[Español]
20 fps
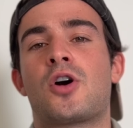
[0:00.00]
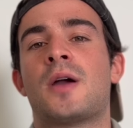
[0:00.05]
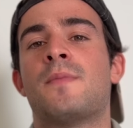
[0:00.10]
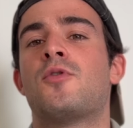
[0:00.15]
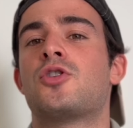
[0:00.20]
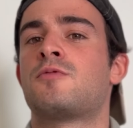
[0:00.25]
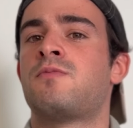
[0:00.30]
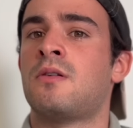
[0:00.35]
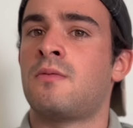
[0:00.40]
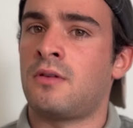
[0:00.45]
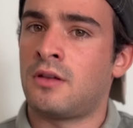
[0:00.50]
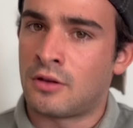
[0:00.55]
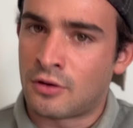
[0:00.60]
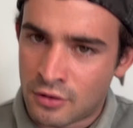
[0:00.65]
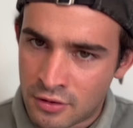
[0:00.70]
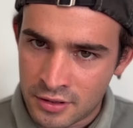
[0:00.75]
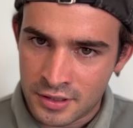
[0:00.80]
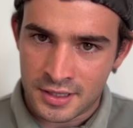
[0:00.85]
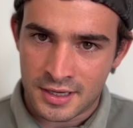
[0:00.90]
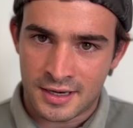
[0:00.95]
que hemos
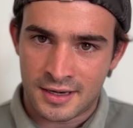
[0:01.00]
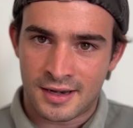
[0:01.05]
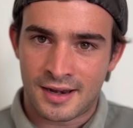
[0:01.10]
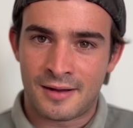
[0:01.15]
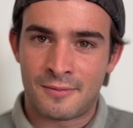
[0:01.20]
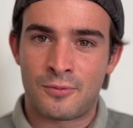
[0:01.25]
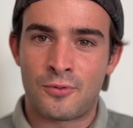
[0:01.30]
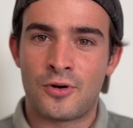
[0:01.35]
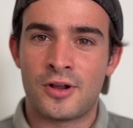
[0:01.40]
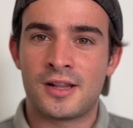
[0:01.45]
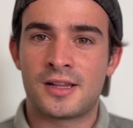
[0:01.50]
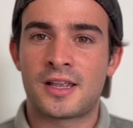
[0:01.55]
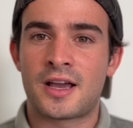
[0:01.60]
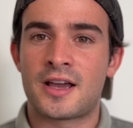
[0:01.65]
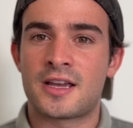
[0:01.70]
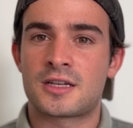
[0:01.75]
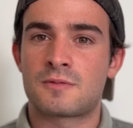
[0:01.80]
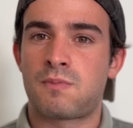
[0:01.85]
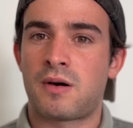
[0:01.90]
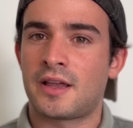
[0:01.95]
vivido hoy en la Vuelta
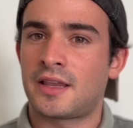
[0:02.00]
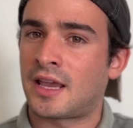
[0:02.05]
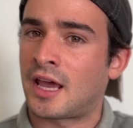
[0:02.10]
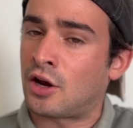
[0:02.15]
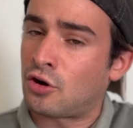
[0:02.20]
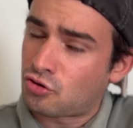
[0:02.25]
a España.